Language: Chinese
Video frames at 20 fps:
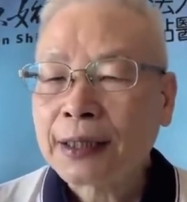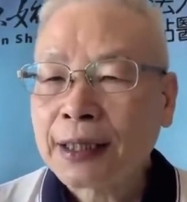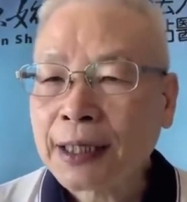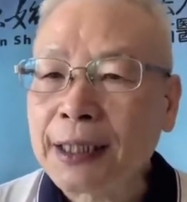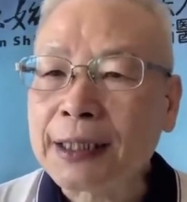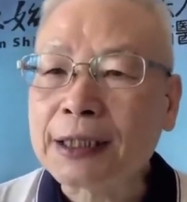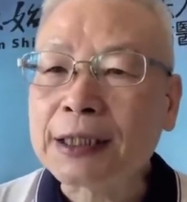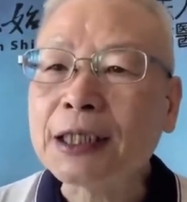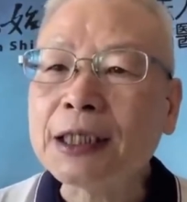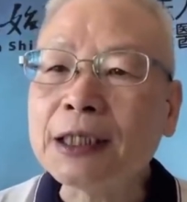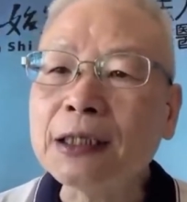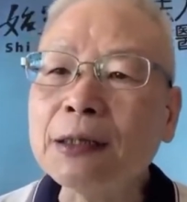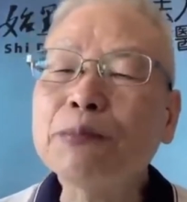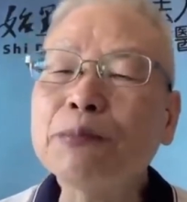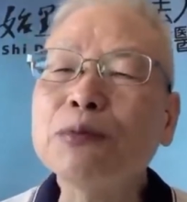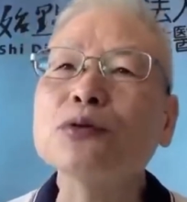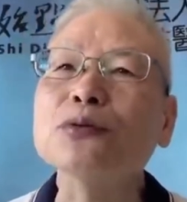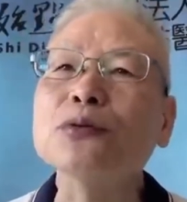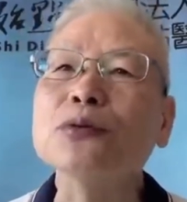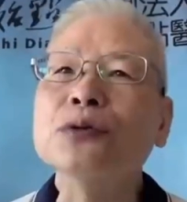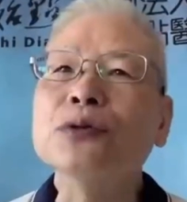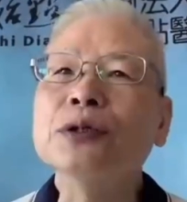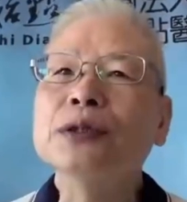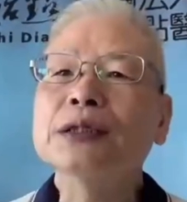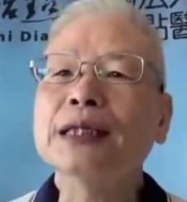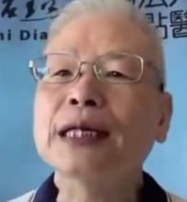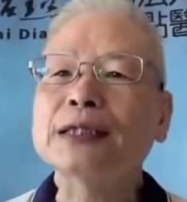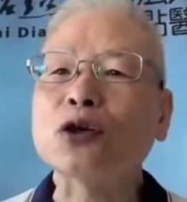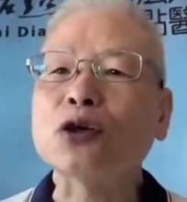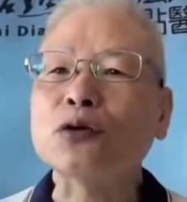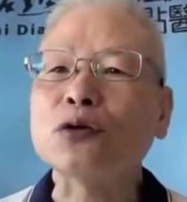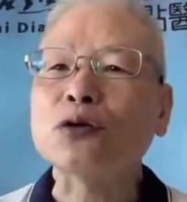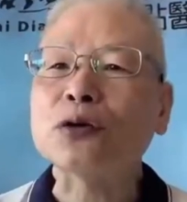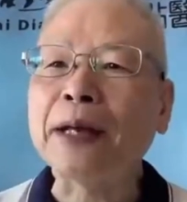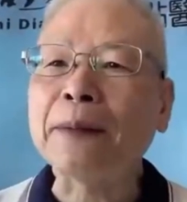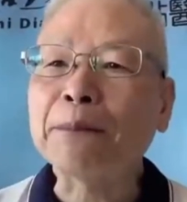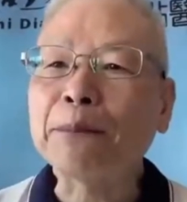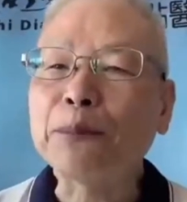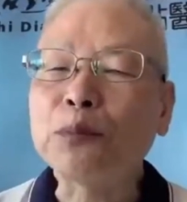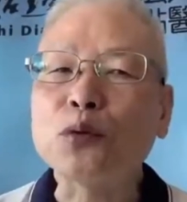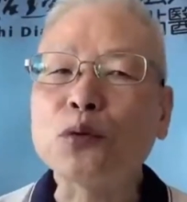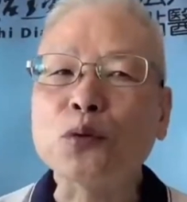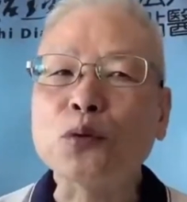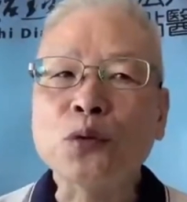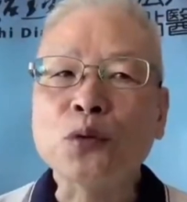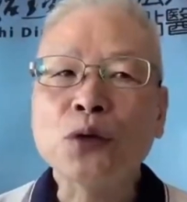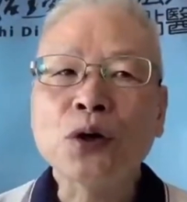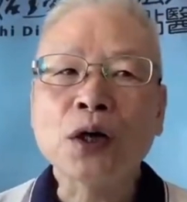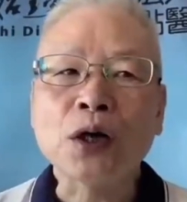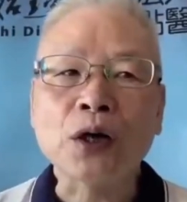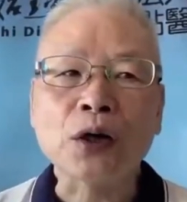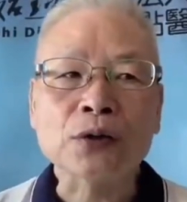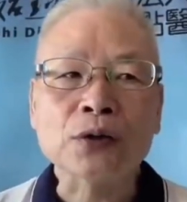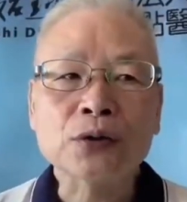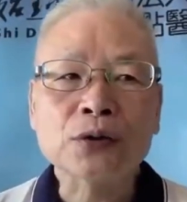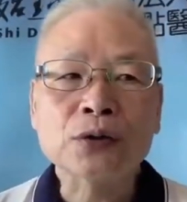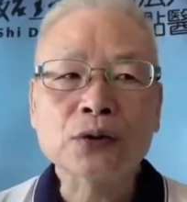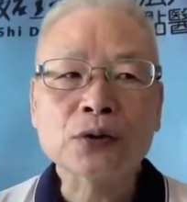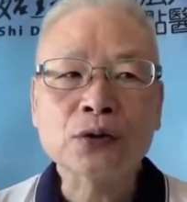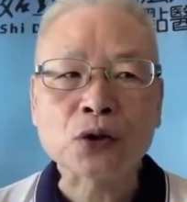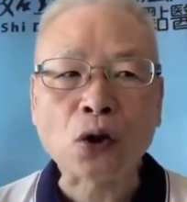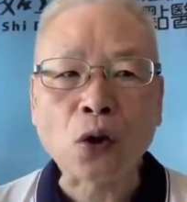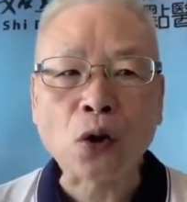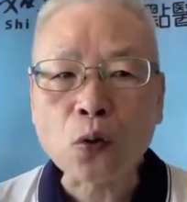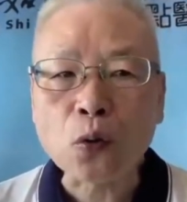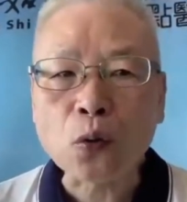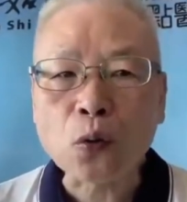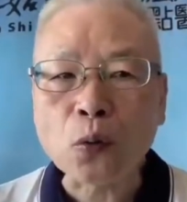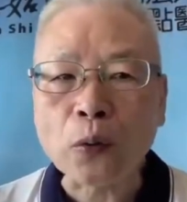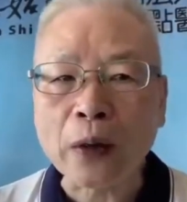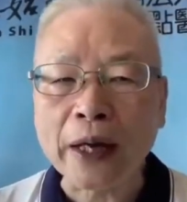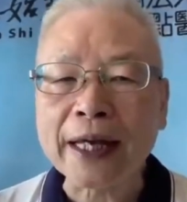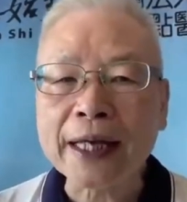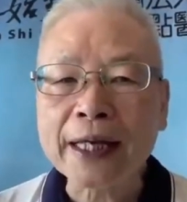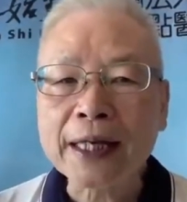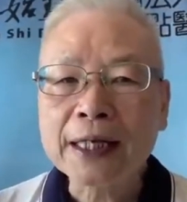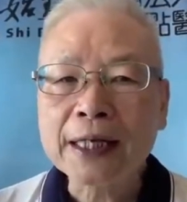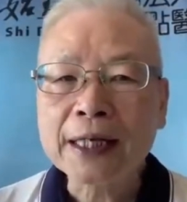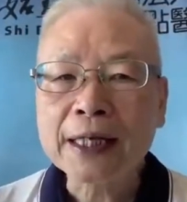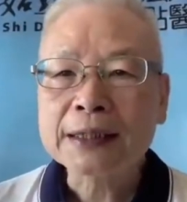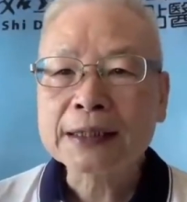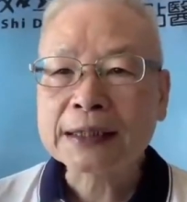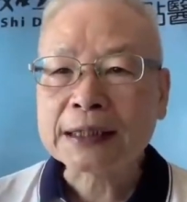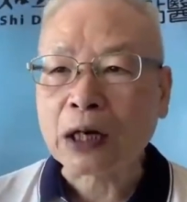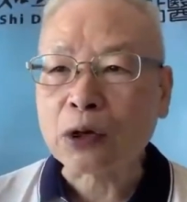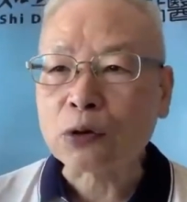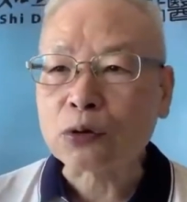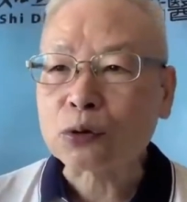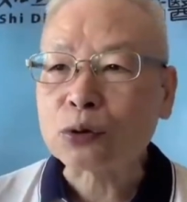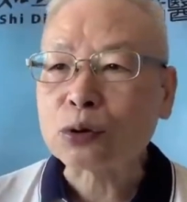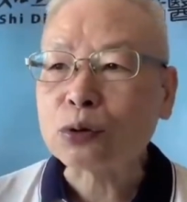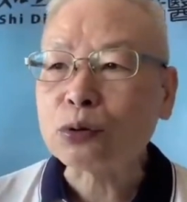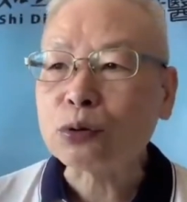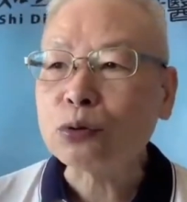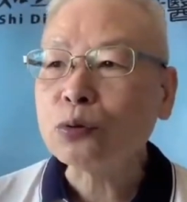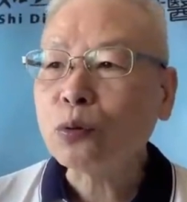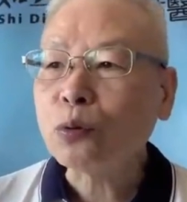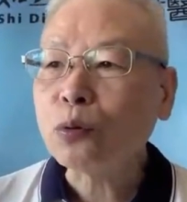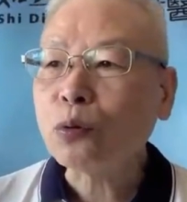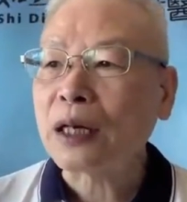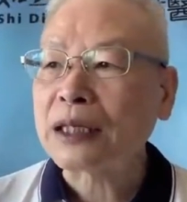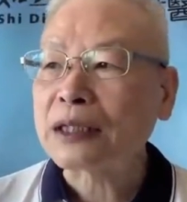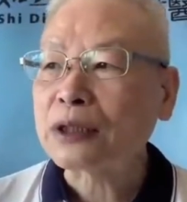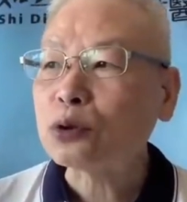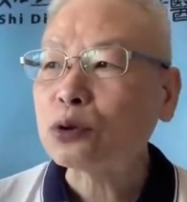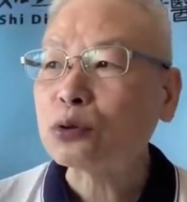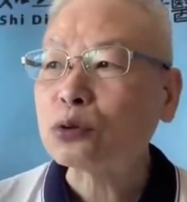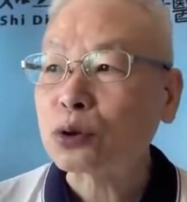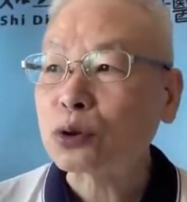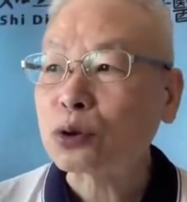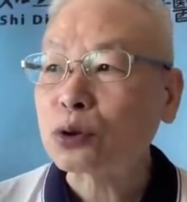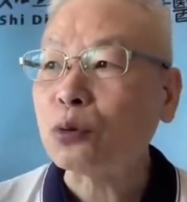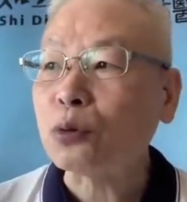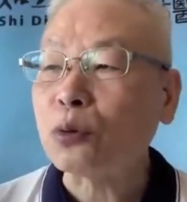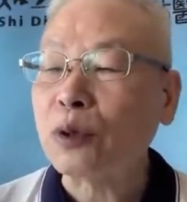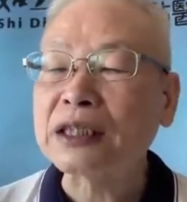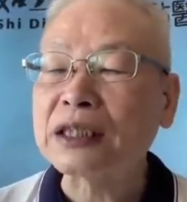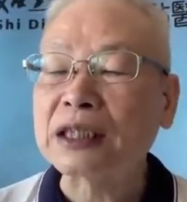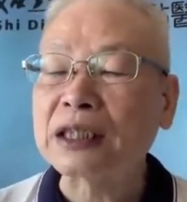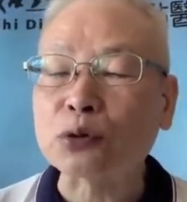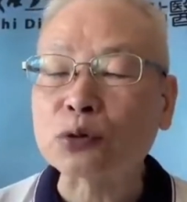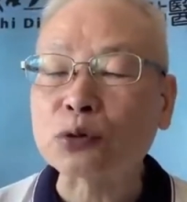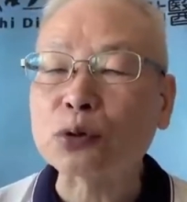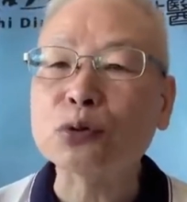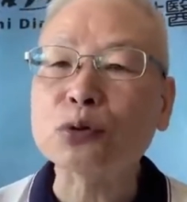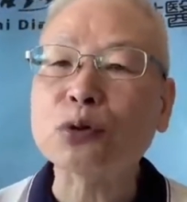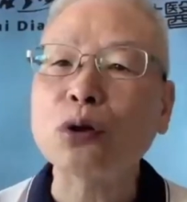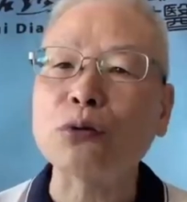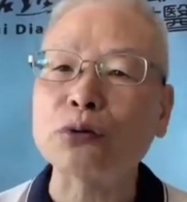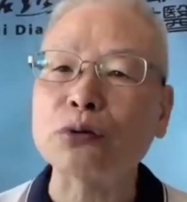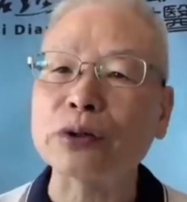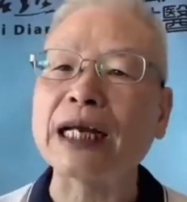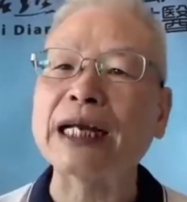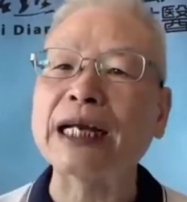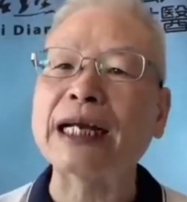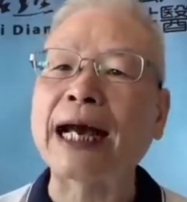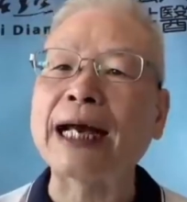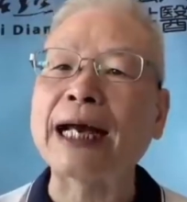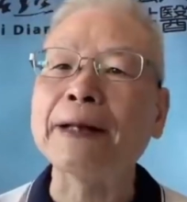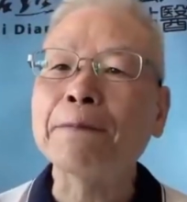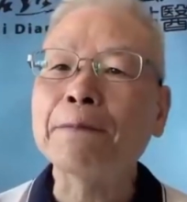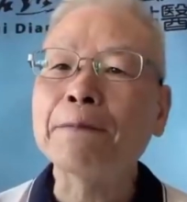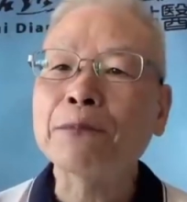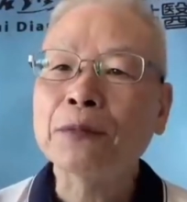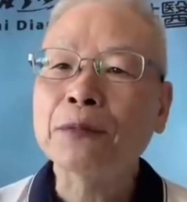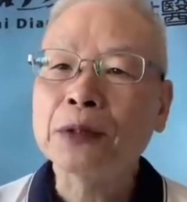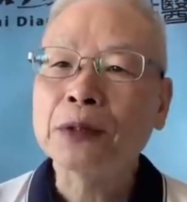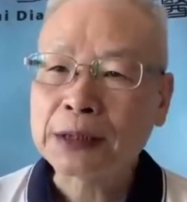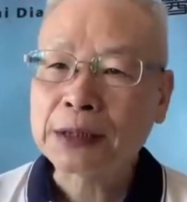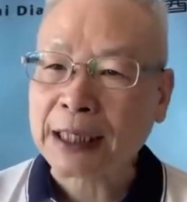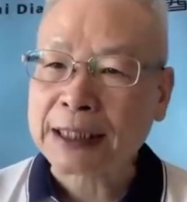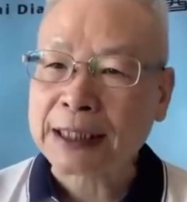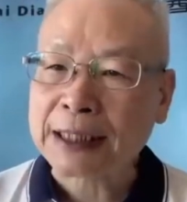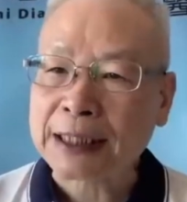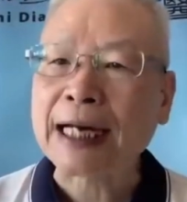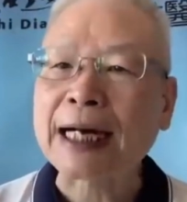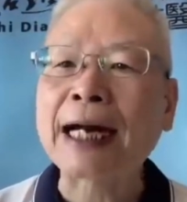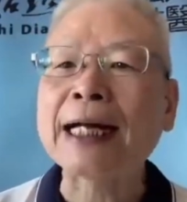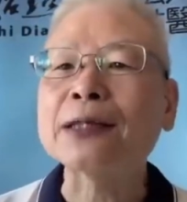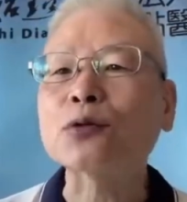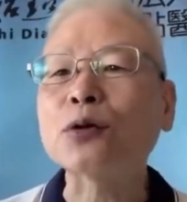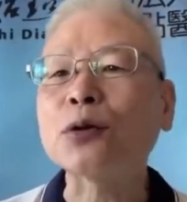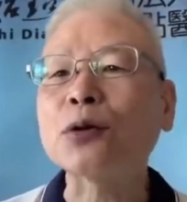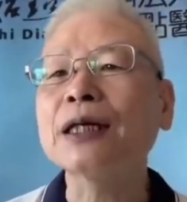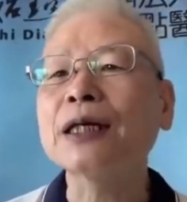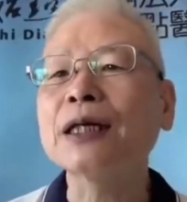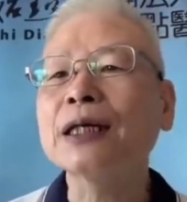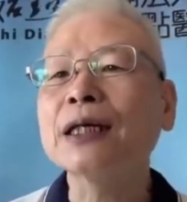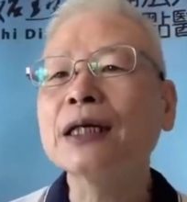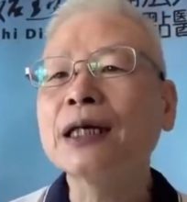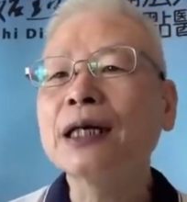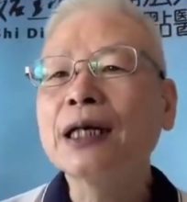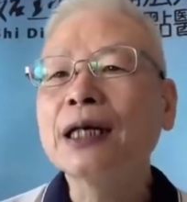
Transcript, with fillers: 可以进一步再从脸部哦周围。找出患处周围，找出痛点来，加强按推。